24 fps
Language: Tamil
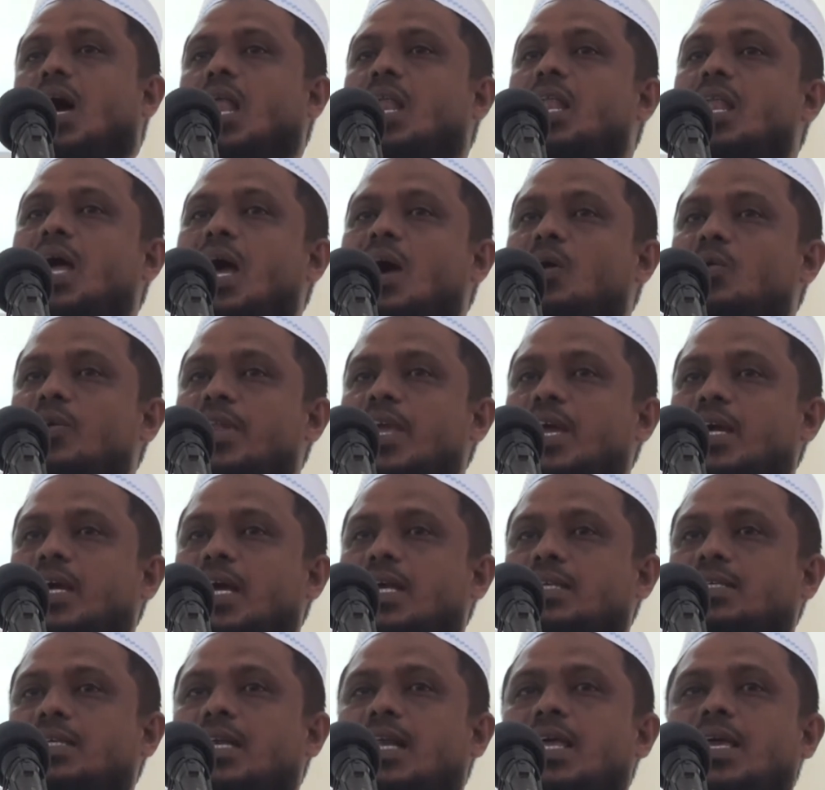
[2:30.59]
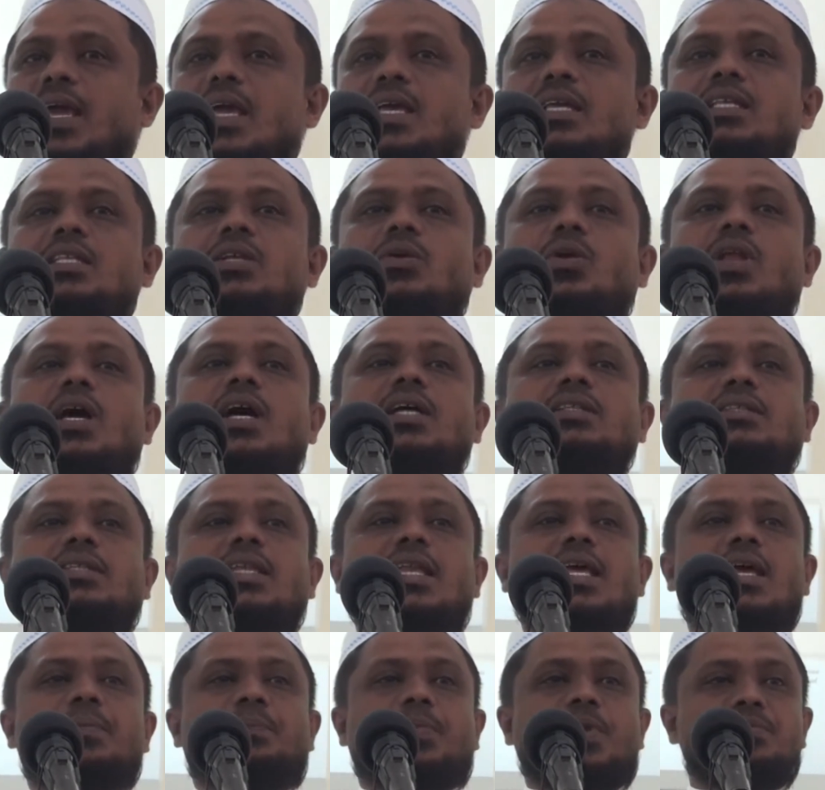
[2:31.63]
அல்லாவுடைய கட்டளையை இந்த
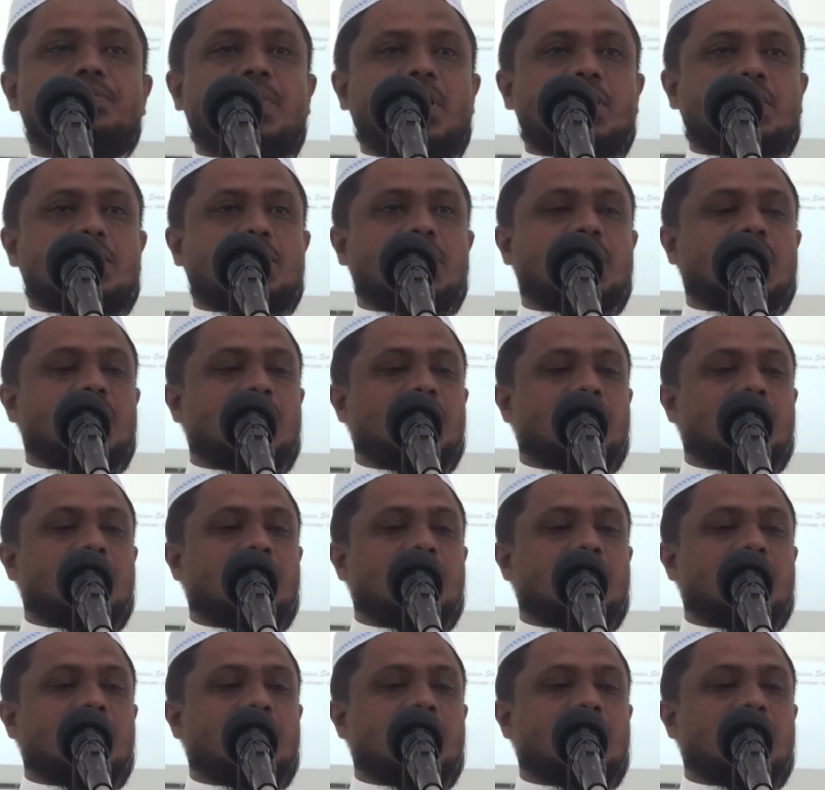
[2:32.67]
உலகத்திலே பின்பற்றி